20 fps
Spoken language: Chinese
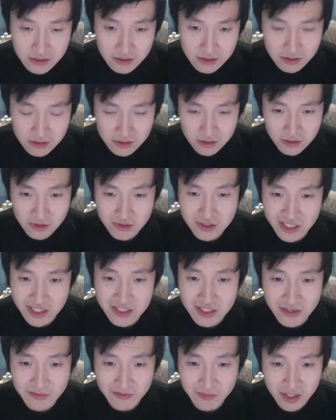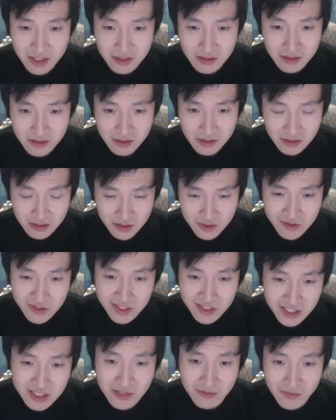就是精神病，就是
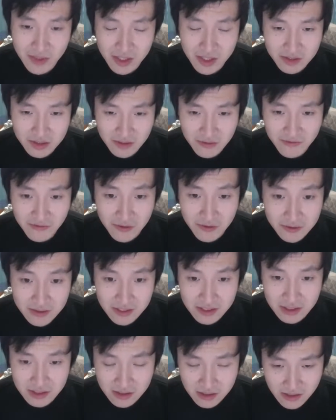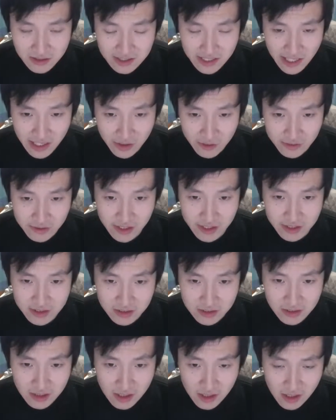精神病，就是疯子。
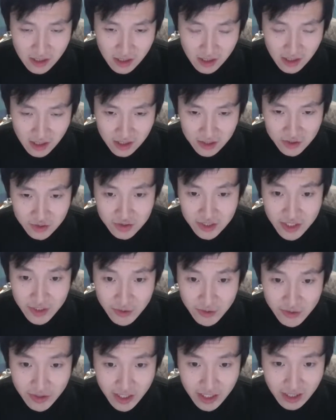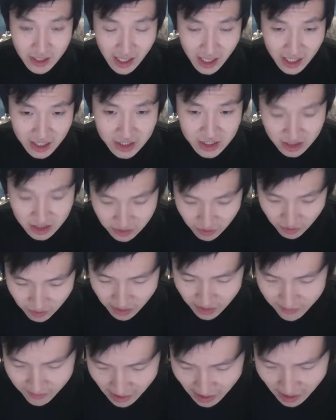psychotics，就这种人，他是会
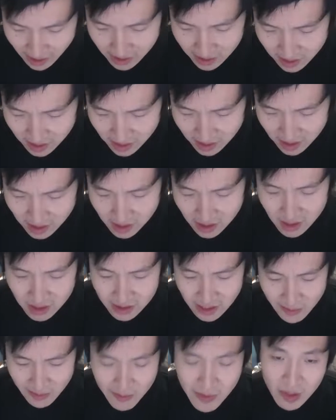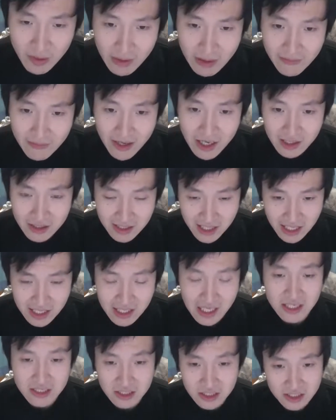把，他没有办法和大
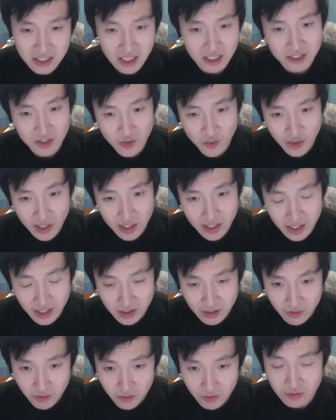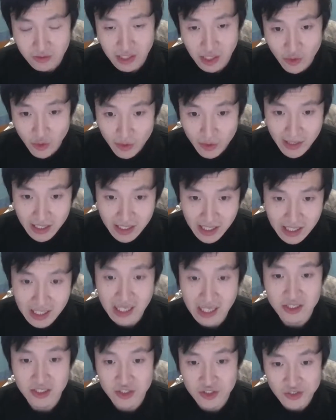他者产生关联，他会把大他
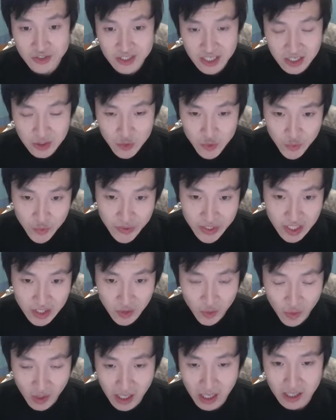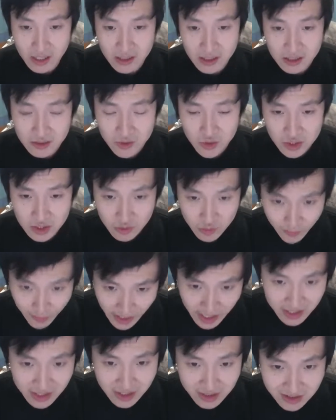者直接主体化。
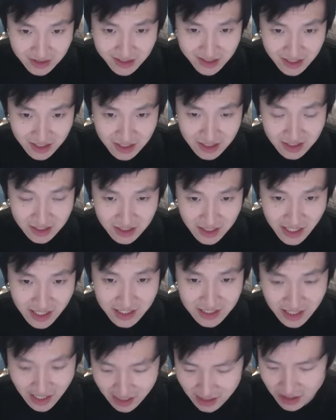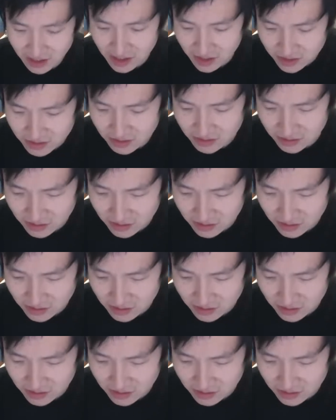变成自己内在的一种、